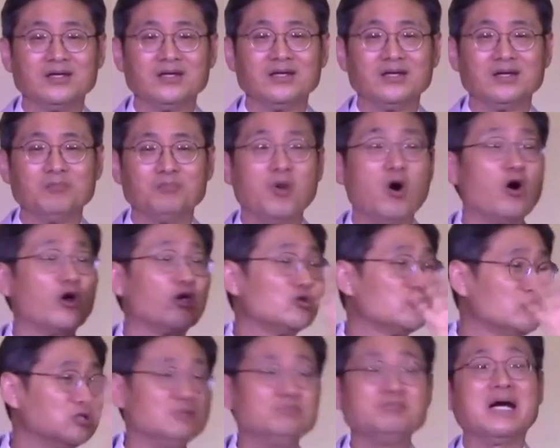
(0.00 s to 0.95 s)

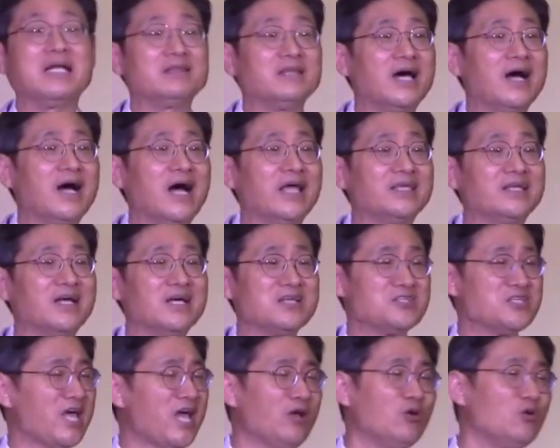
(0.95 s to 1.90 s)
먹이주던 만나가 아니라
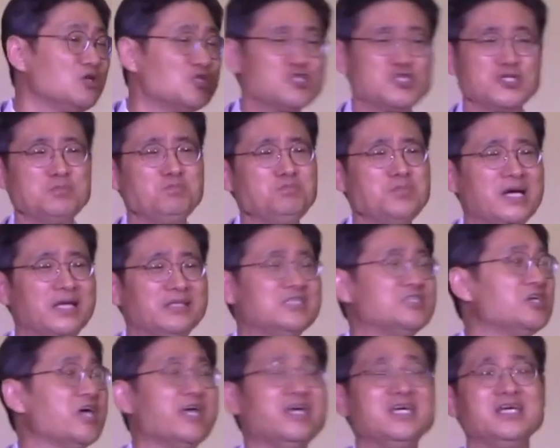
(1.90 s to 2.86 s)
새로운 신비한
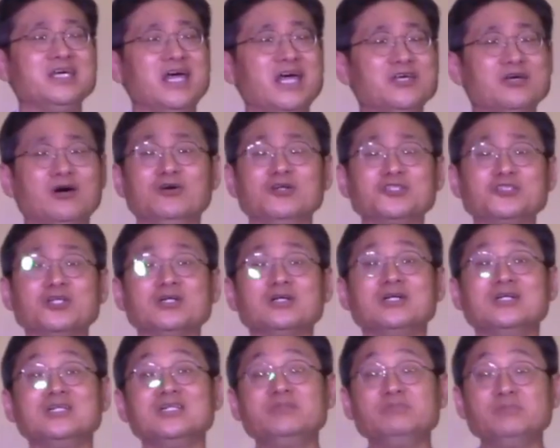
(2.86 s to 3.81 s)
제2의 영적
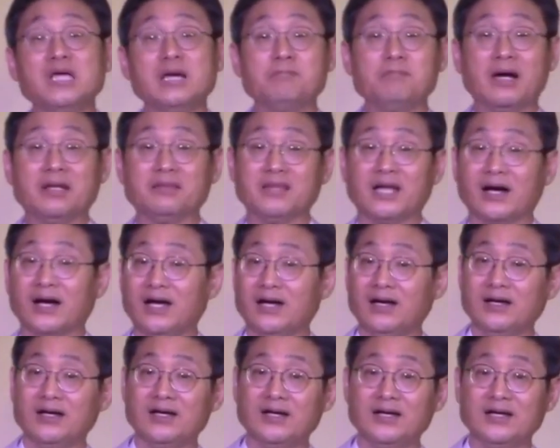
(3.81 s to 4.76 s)
의미의 만나가
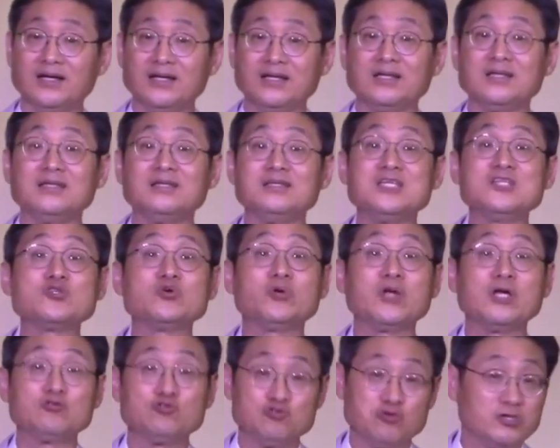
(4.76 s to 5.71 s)
네 손에
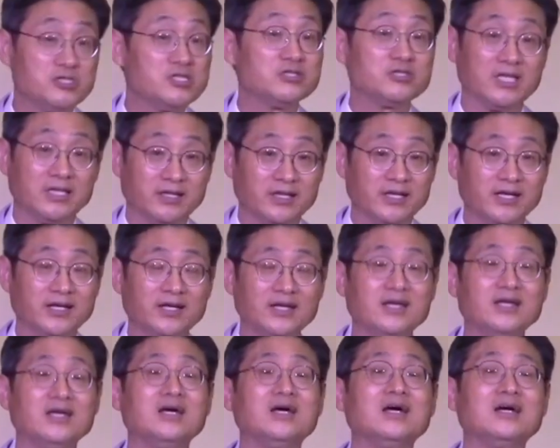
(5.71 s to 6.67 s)
추워질 텐데
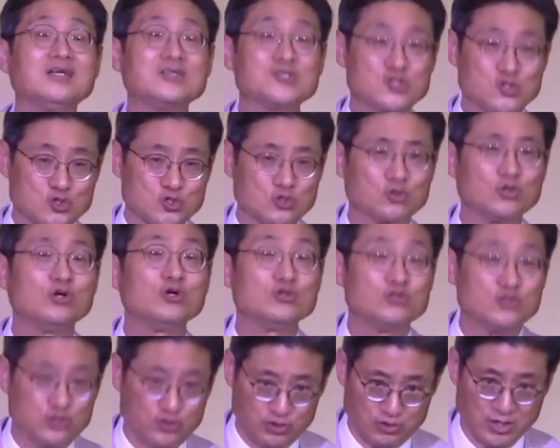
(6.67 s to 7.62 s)
스스로
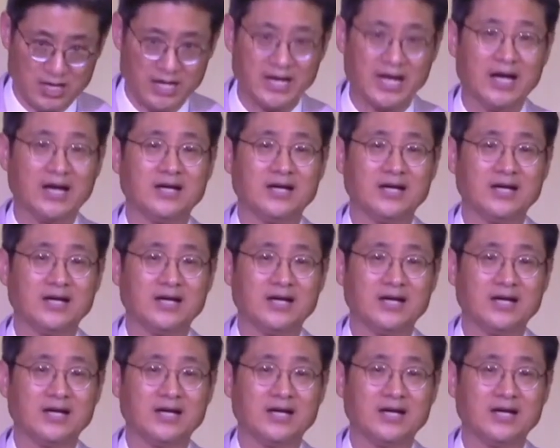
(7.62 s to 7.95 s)
취하라.